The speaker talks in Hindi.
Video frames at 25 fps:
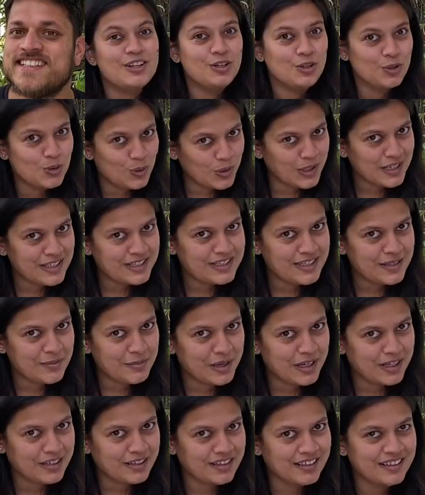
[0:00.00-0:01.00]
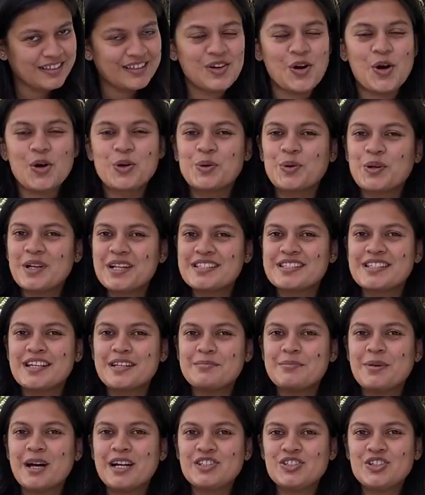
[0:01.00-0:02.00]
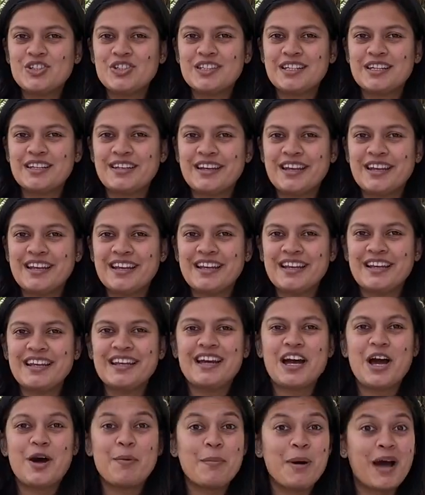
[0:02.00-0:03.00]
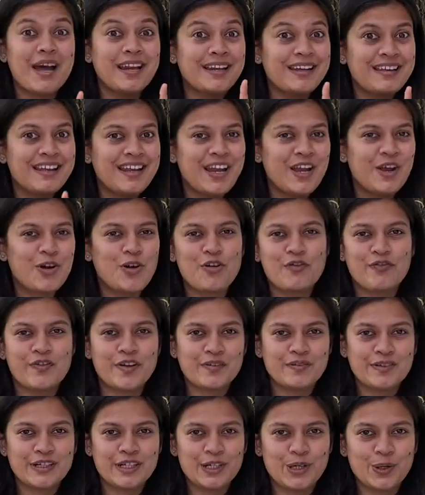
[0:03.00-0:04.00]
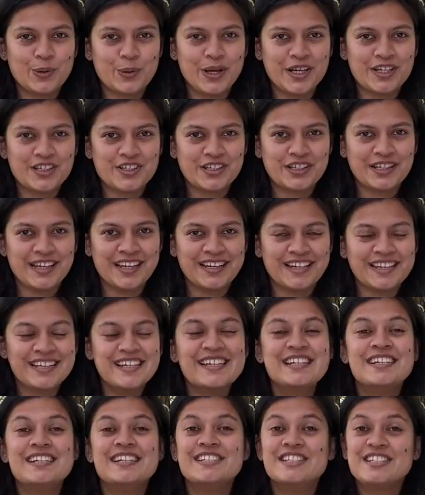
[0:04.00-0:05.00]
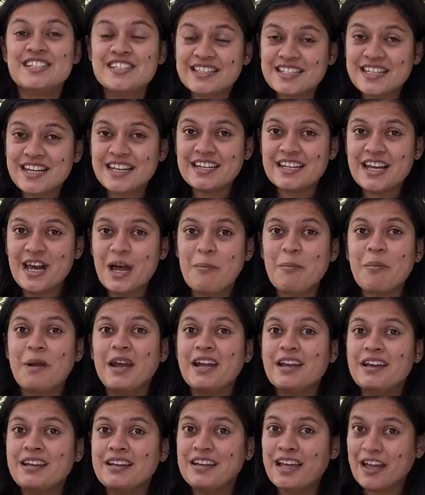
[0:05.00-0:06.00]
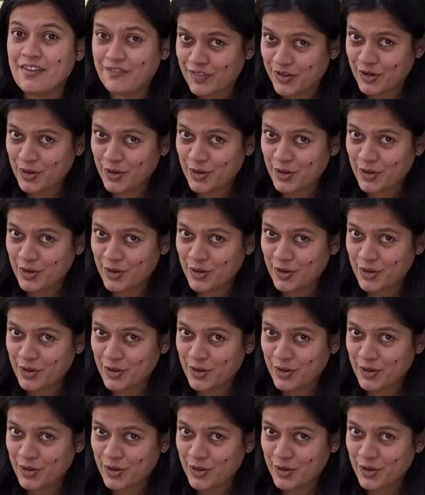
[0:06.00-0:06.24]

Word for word: लोकल से मिलकर और उनके साथ बातचीत करने के लिए हमारी एक और फेवरेट लोकेशन है जिसका नाम है कैफ़े